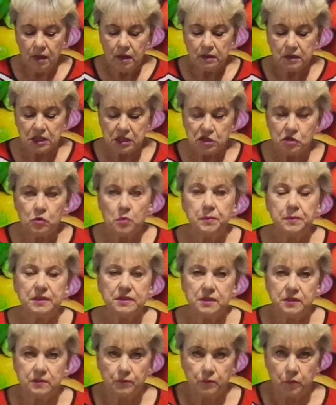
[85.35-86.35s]
Начну про
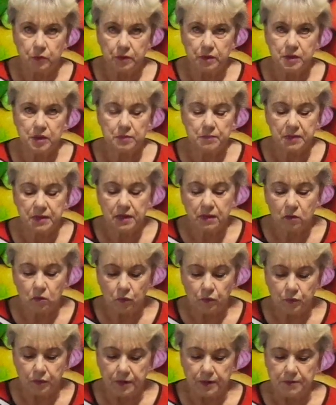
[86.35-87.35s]
свой, с
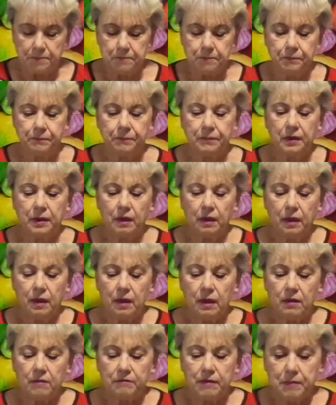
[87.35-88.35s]
пикировкой.
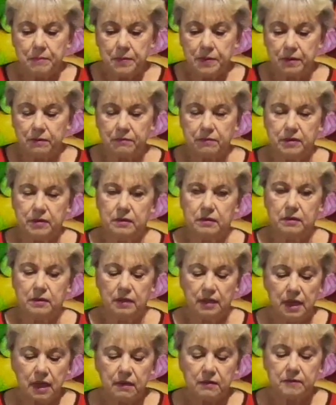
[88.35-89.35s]
Во-первых,
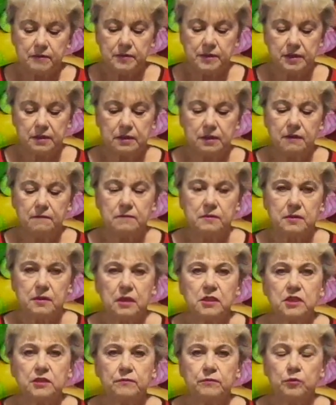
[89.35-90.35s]
я всегда
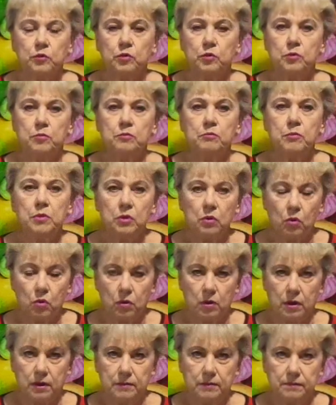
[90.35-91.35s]
высаживаю
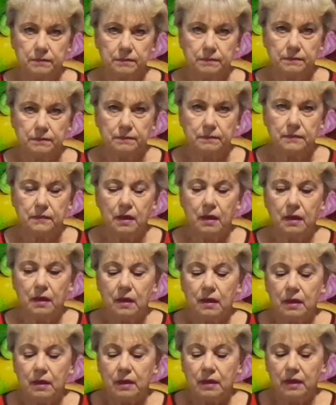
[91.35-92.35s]
много
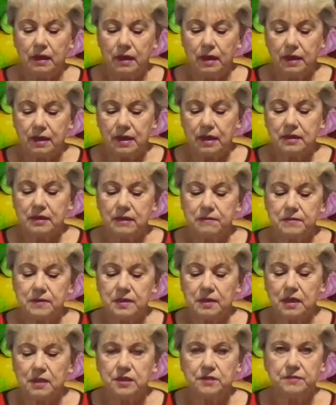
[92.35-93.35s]
и когда
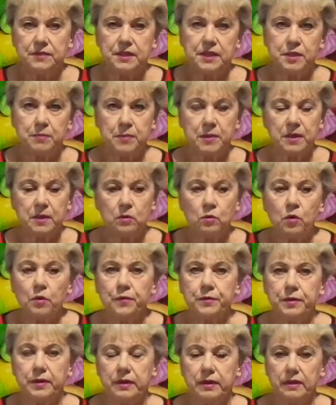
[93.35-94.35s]
высаживаешь с
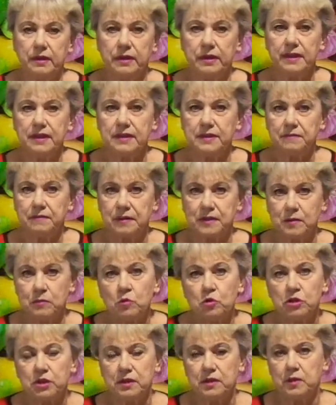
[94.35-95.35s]
пикировкой, есть
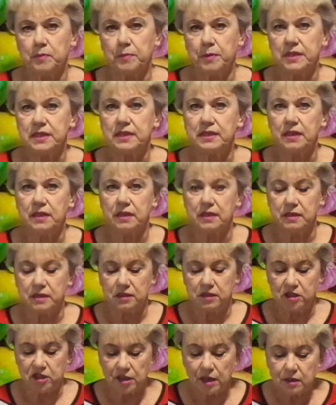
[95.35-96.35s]
возможность посеять
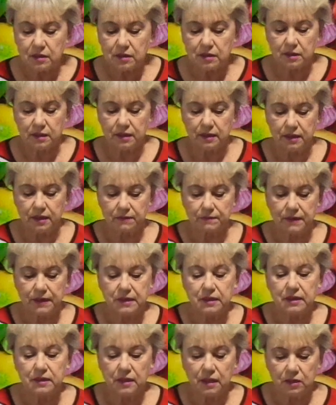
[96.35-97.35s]
часто и в
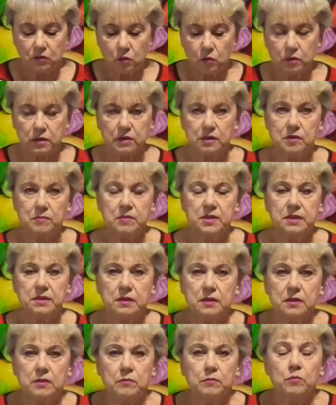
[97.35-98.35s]
один лоток
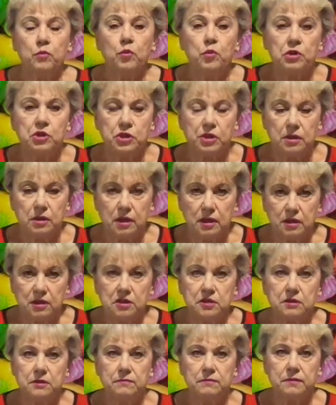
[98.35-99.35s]
разместить большее
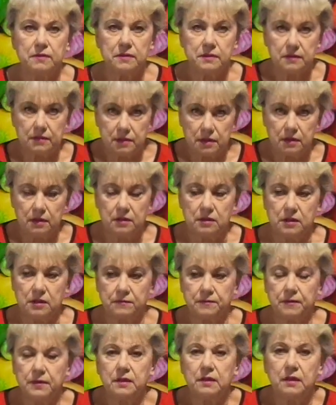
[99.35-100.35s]
количество сеянцев.
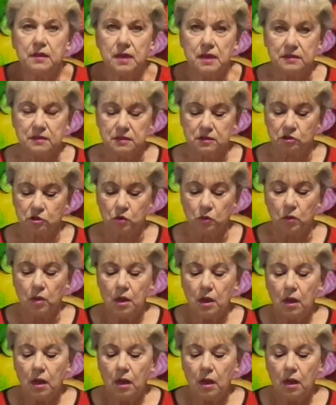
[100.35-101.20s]
Это ясно, что